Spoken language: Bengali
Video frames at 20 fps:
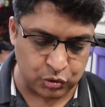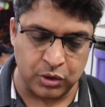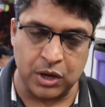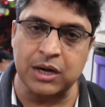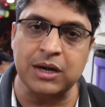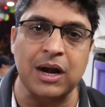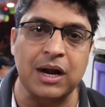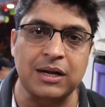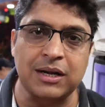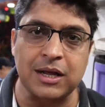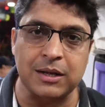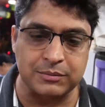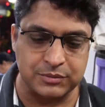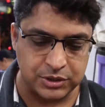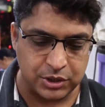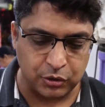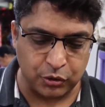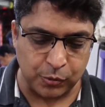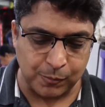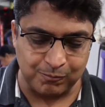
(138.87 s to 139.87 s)
ছোলার ডালটা
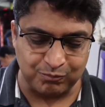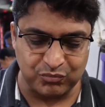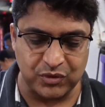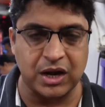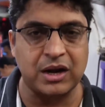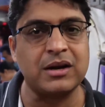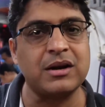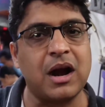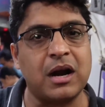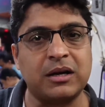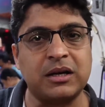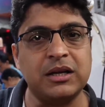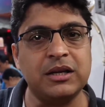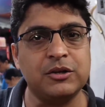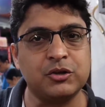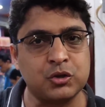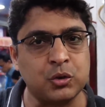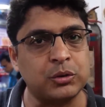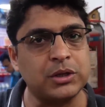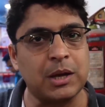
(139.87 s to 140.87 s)
যেরকম নাটি
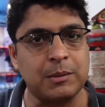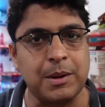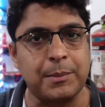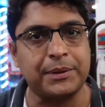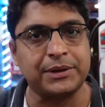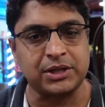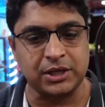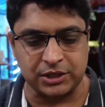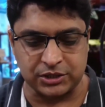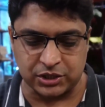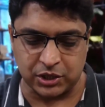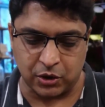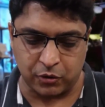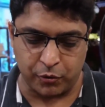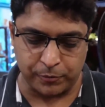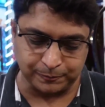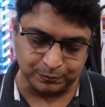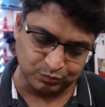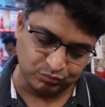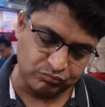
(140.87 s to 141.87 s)
সোঁদা ব্যাপার থাকে
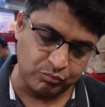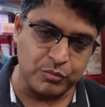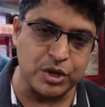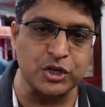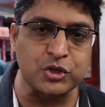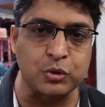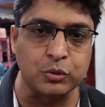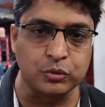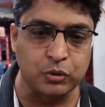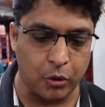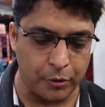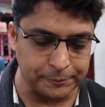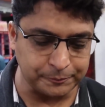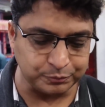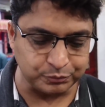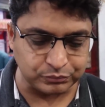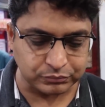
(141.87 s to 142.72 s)
সেরকম বেশ সুন্দর